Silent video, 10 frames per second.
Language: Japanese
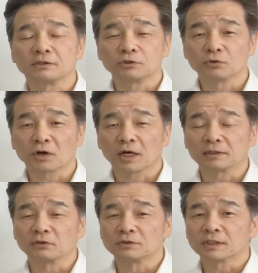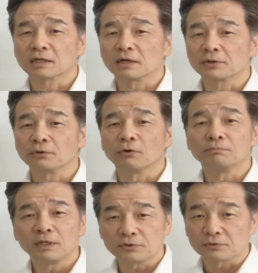14日間の自宅隔離を
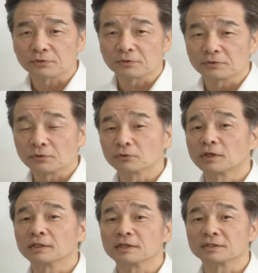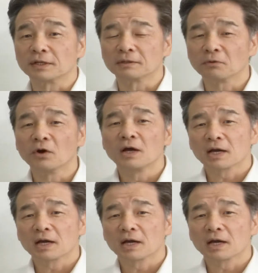免除するということなんですけれども